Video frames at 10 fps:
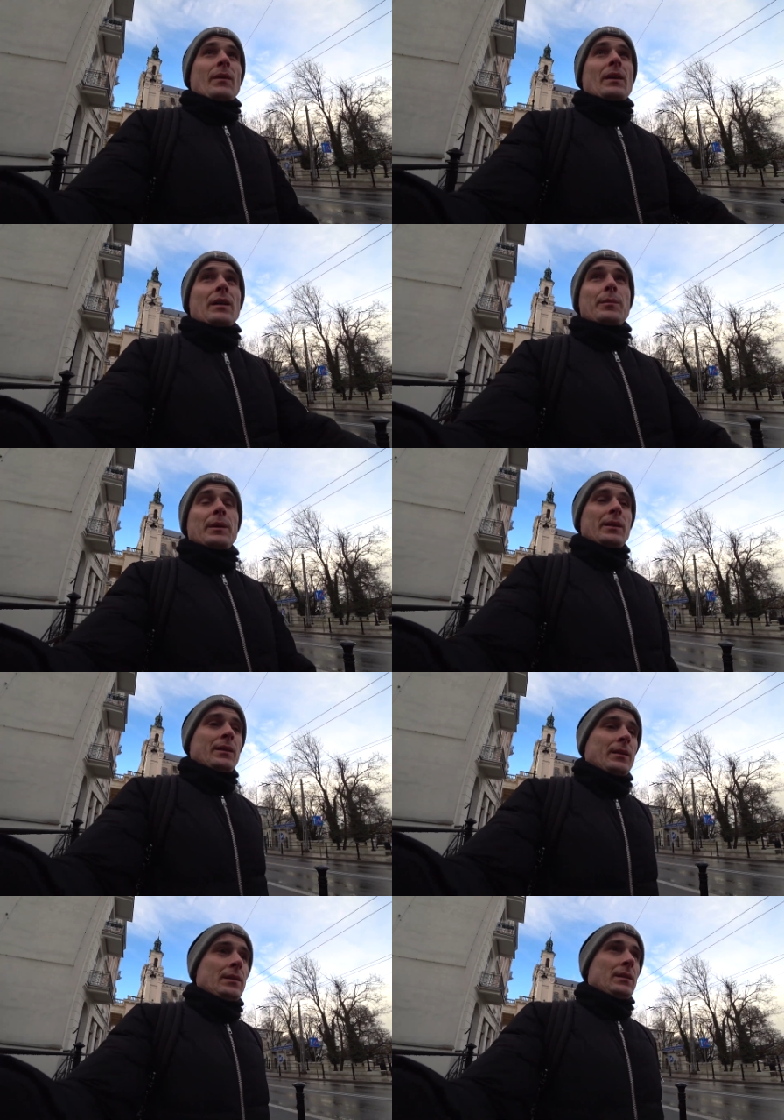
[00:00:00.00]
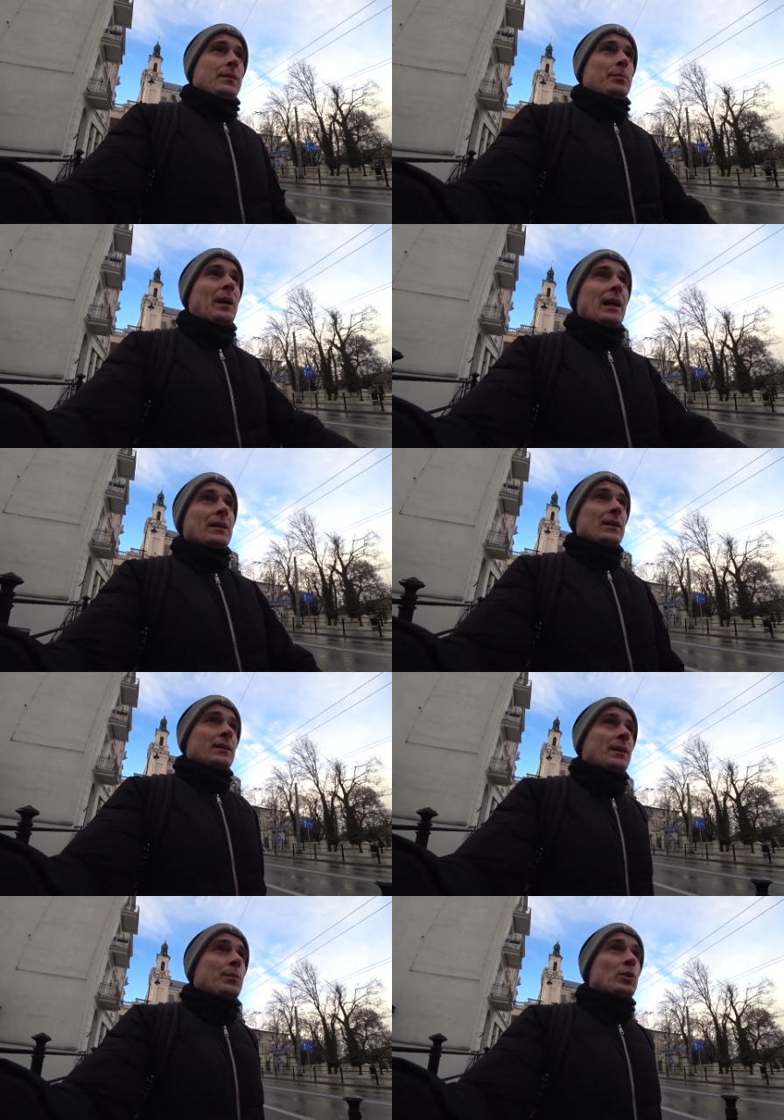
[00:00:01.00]
jakby plan
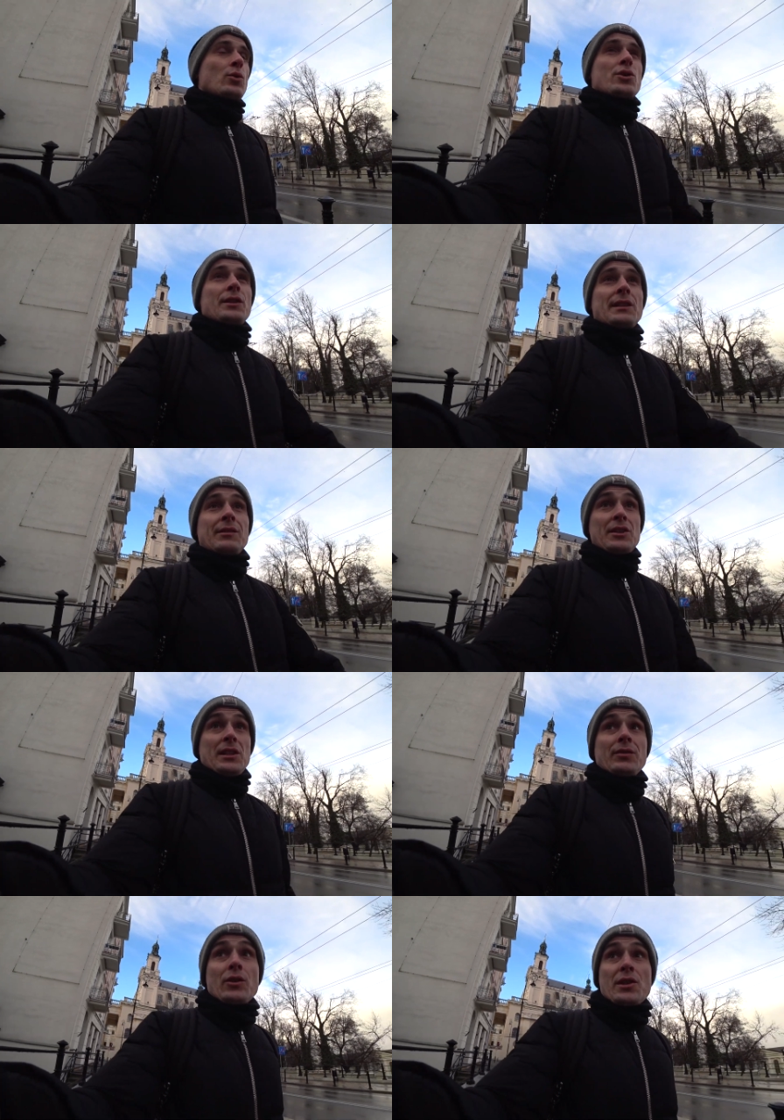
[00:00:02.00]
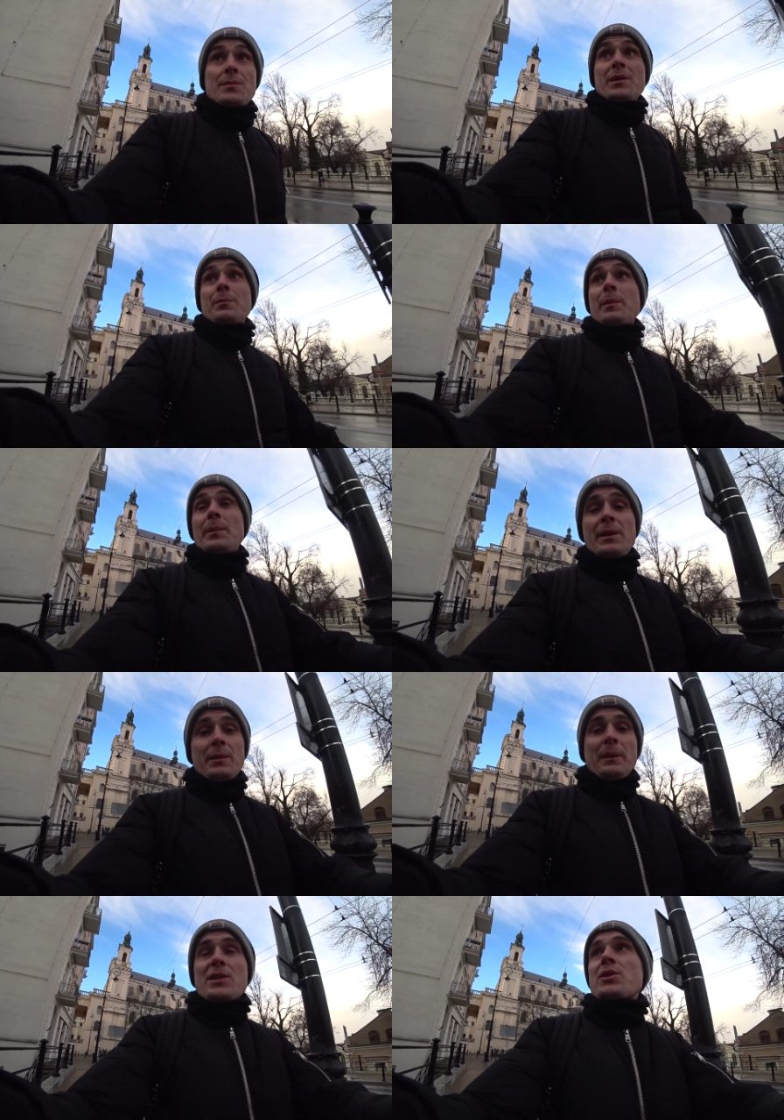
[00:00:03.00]
tam podróży. Idę właśnie na dworzec, będę, będę
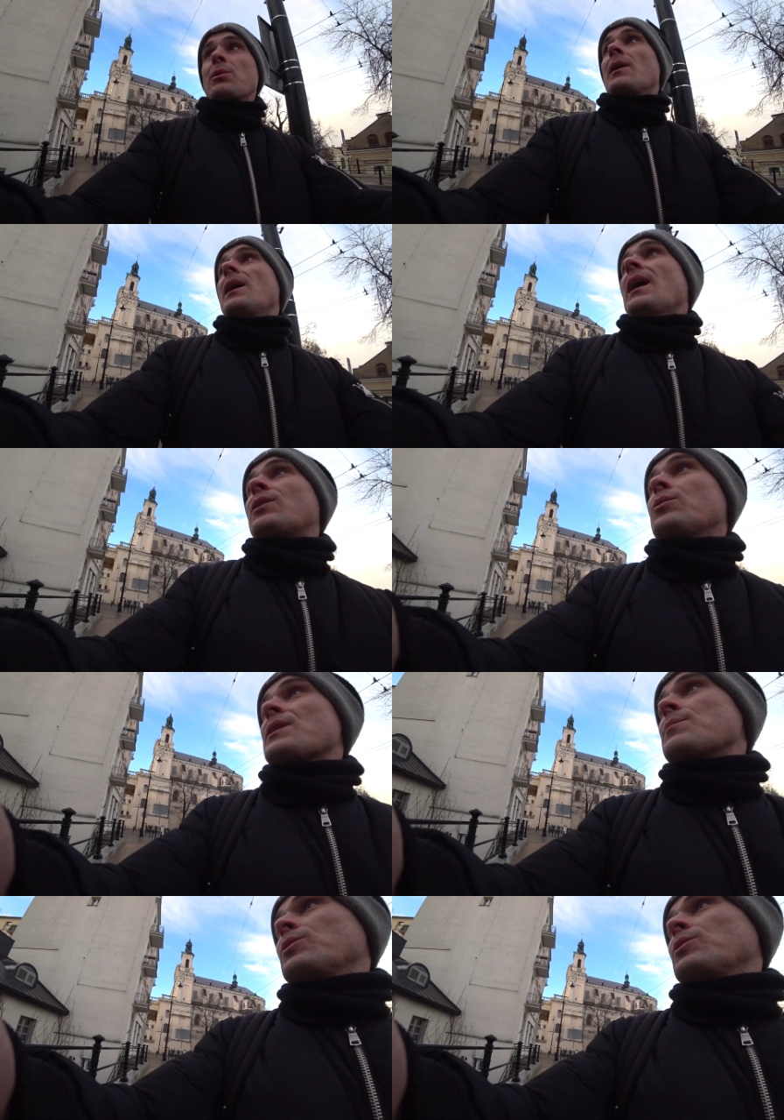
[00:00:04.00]
patrzył. A tu jest